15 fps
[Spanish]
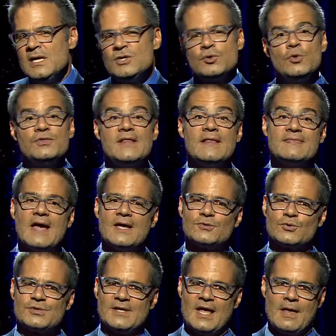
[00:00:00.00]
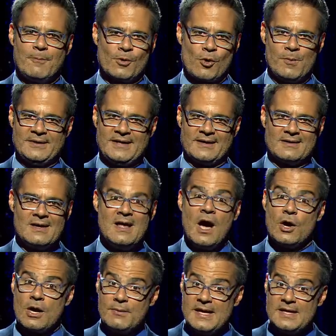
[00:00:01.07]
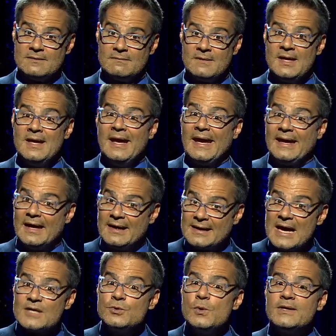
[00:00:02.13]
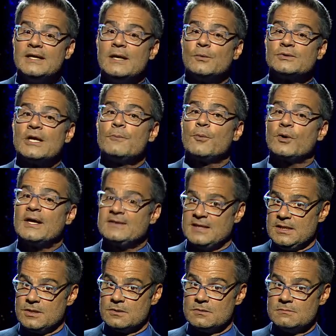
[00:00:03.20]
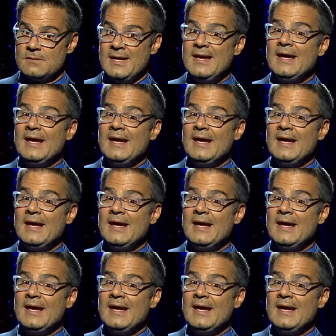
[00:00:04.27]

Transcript: Son tantas atrocidades por cometer. Ahora bien, en el caso de quienes votaron por Castillo,